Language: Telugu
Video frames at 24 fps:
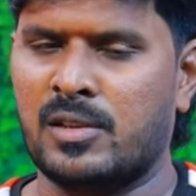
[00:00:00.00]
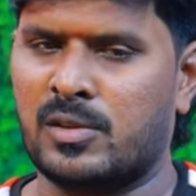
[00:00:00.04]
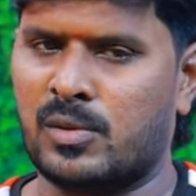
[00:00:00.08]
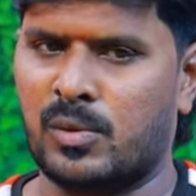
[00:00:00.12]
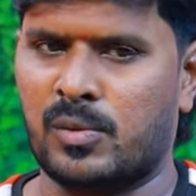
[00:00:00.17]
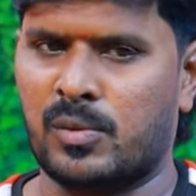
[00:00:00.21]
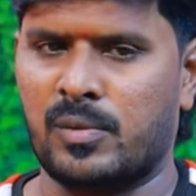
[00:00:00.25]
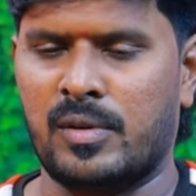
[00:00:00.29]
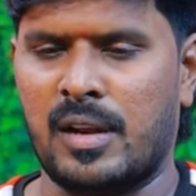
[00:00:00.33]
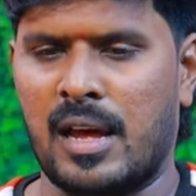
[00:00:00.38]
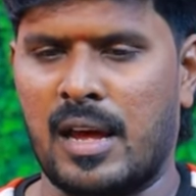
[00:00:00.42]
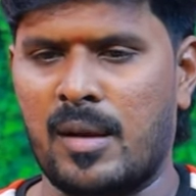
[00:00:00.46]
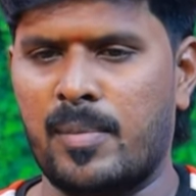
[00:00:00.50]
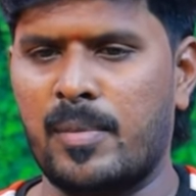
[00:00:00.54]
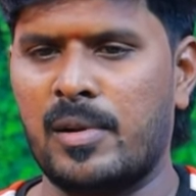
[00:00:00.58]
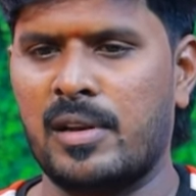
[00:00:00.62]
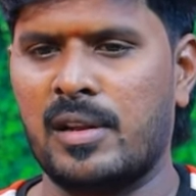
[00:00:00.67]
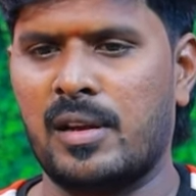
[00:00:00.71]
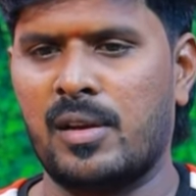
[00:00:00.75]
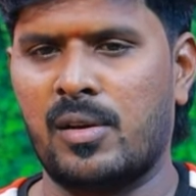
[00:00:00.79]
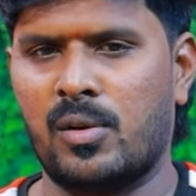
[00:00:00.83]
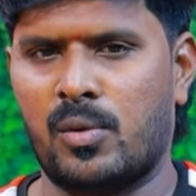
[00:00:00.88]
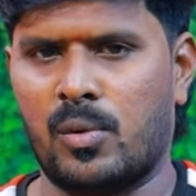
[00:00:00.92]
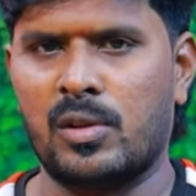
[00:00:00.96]
సో
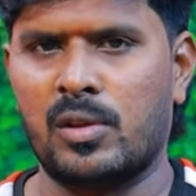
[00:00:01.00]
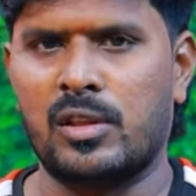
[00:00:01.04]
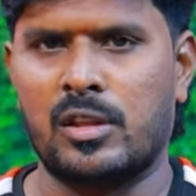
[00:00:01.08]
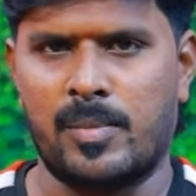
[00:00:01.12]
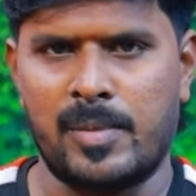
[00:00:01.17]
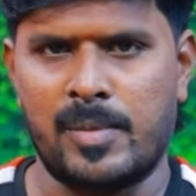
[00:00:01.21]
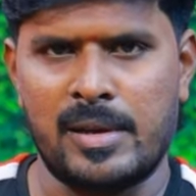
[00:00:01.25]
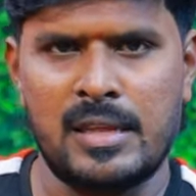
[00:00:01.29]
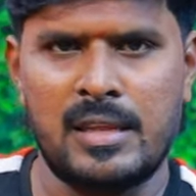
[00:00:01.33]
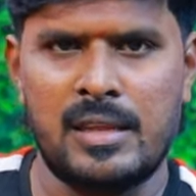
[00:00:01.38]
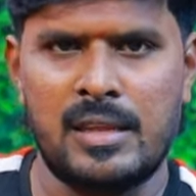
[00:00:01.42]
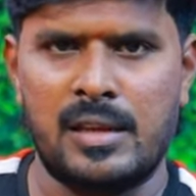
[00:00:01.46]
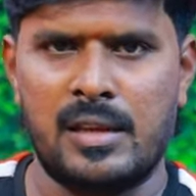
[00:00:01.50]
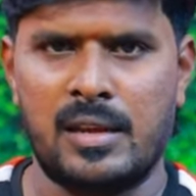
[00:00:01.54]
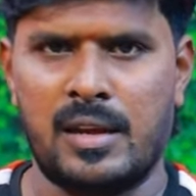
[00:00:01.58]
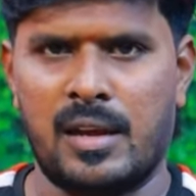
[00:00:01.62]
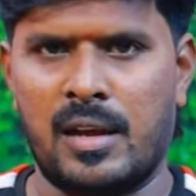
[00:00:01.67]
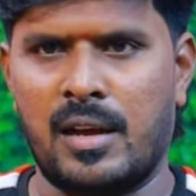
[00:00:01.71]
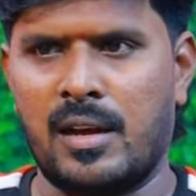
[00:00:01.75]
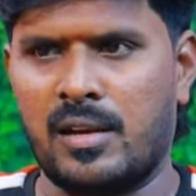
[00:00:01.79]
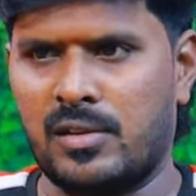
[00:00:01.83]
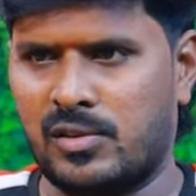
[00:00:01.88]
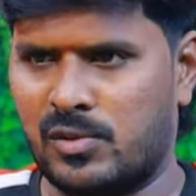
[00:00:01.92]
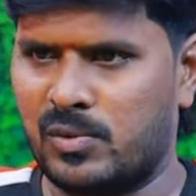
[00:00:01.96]
నార్మల్ గా కొంతమంది
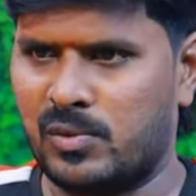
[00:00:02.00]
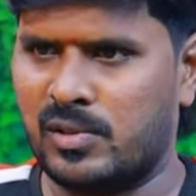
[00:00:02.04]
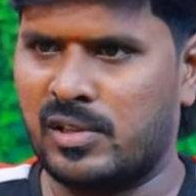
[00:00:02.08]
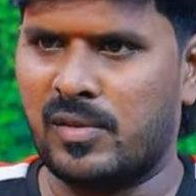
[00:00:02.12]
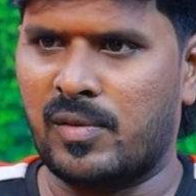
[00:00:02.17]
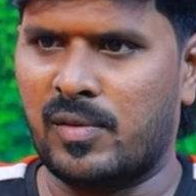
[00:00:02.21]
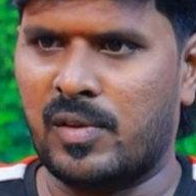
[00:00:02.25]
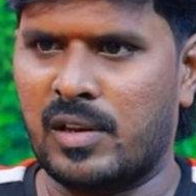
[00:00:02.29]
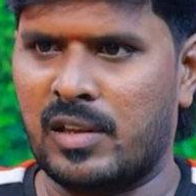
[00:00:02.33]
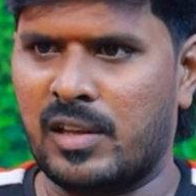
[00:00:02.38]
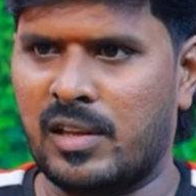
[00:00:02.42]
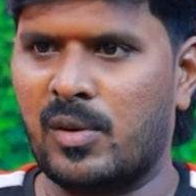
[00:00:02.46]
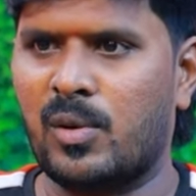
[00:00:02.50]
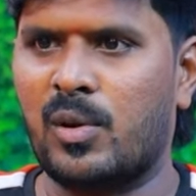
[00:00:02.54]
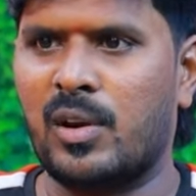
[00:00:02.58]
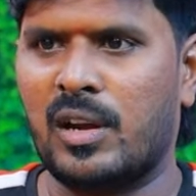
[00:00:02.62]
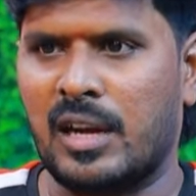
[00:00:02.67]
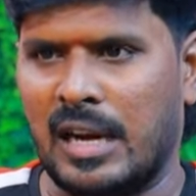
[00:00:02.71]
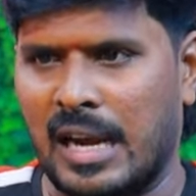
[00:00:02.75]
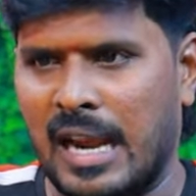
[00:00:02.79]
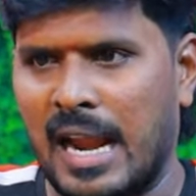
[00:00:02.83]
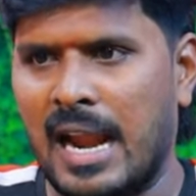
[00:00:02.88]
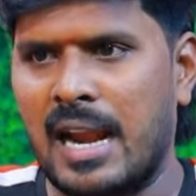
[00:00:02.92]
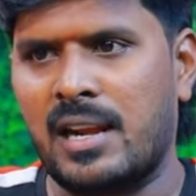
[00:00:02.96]
చూసే వాళ్ళకి ఒక
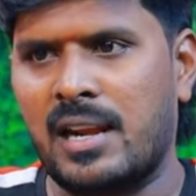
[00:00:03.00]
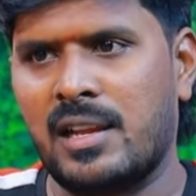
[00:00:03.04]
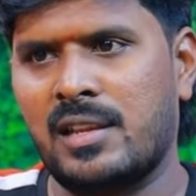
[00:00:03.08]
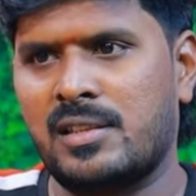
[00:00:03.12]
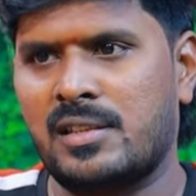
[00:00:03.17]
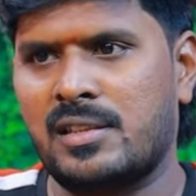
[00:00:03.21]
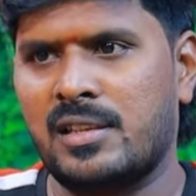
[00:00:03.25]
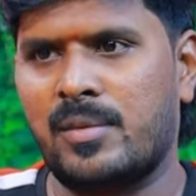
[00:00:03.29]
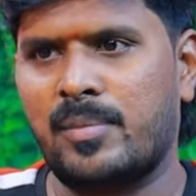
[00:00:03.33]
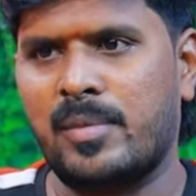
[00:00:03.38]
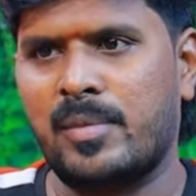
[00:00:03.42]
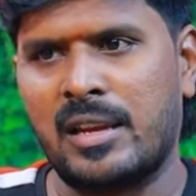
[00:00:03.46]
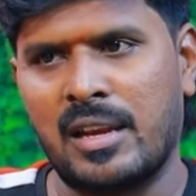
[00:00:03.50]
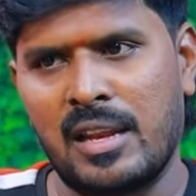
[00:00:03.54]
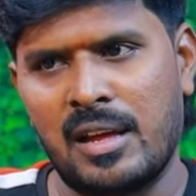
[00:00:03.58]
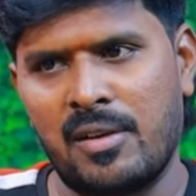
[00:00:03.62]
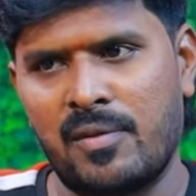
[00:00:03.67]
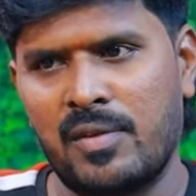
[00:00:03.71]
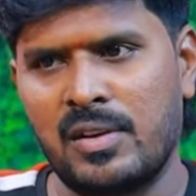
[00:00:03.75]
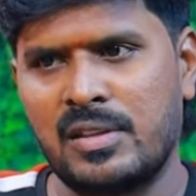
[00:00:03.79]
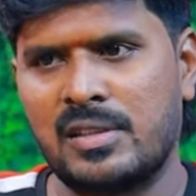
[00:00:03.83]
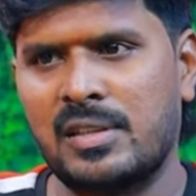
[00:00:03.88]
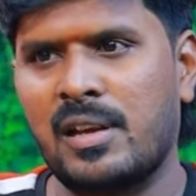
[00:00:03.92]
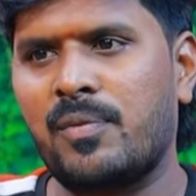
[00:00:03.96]
క్లారిటీ ఇచ్చేయండి మీరు
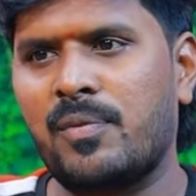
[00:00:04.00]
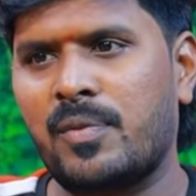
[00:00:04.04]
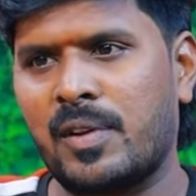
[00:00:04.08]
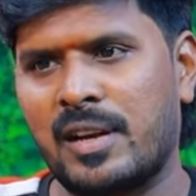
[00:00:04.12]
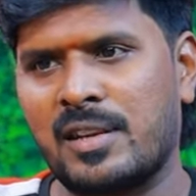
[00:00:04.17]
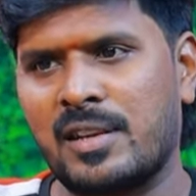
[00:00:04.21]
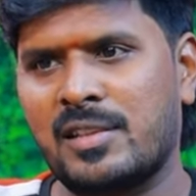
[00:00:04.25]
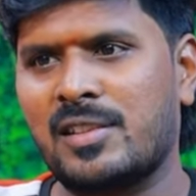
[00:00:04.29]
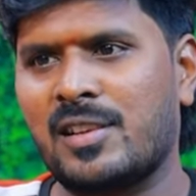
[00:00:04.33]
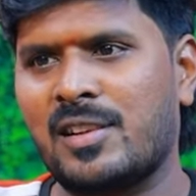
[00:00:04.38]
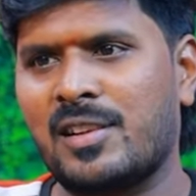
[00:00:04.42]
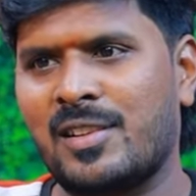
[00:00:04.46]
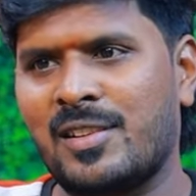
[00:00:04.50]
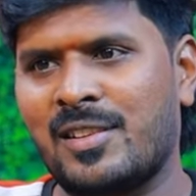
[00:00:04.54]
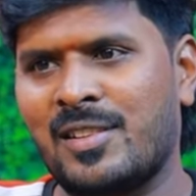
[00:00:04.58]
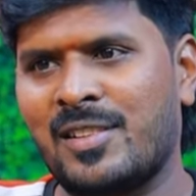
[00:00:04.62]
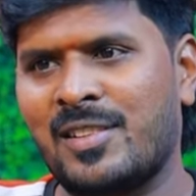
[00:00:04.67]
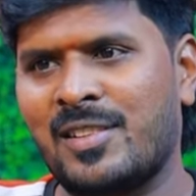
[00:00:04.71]
లవర్సా ఫ్రెండ్సా